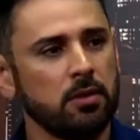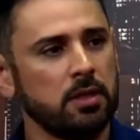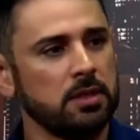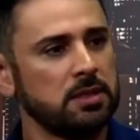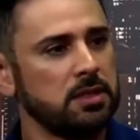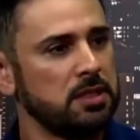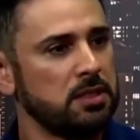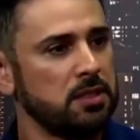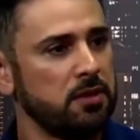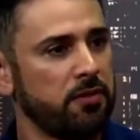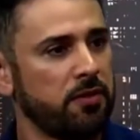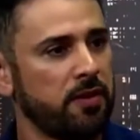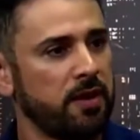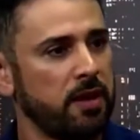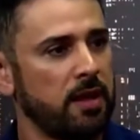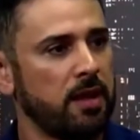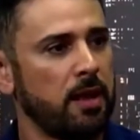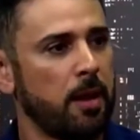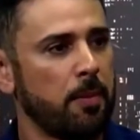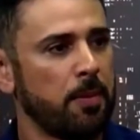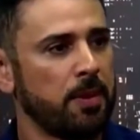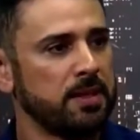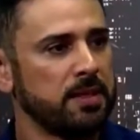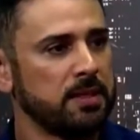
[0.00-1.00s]
a gente
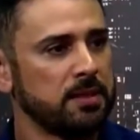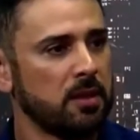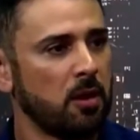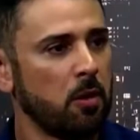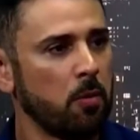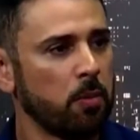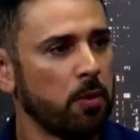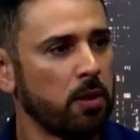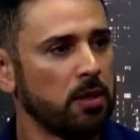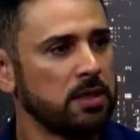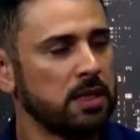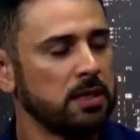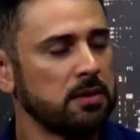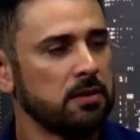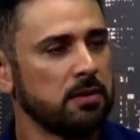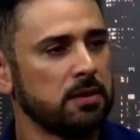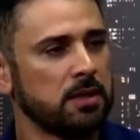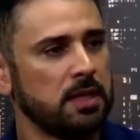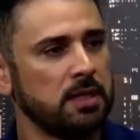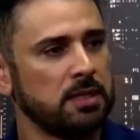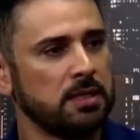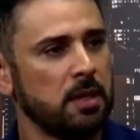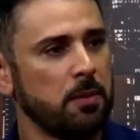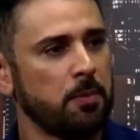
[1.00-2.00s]
apresentar um projeto em
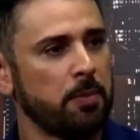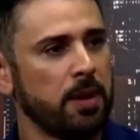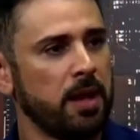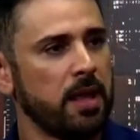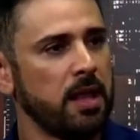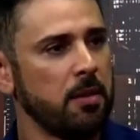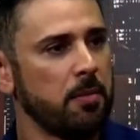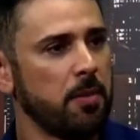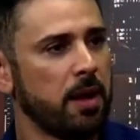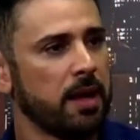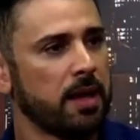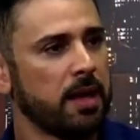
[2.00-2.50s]
3D para ele, em uhum.